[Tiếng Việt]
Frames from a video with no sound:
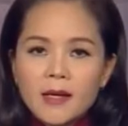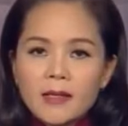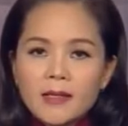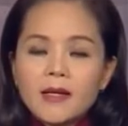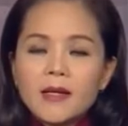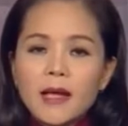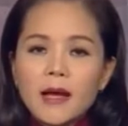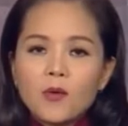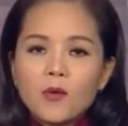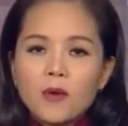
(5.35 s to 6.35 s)
gia đình
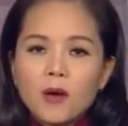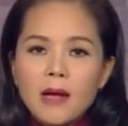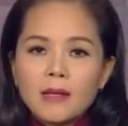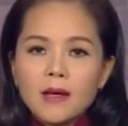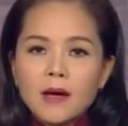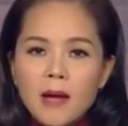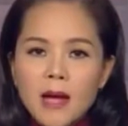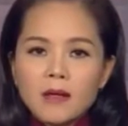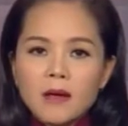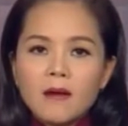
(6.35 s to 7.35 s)
nào cũng có bàn thờ
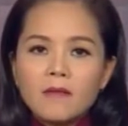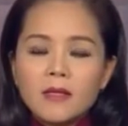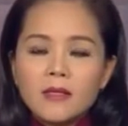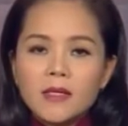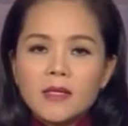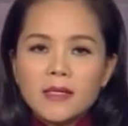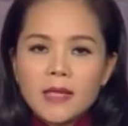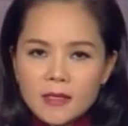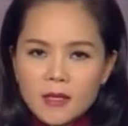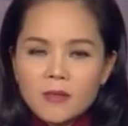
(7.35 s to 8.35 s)
Bác ở vị trí trang
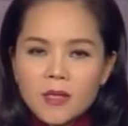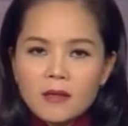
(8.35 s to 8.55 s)
trọng nhất.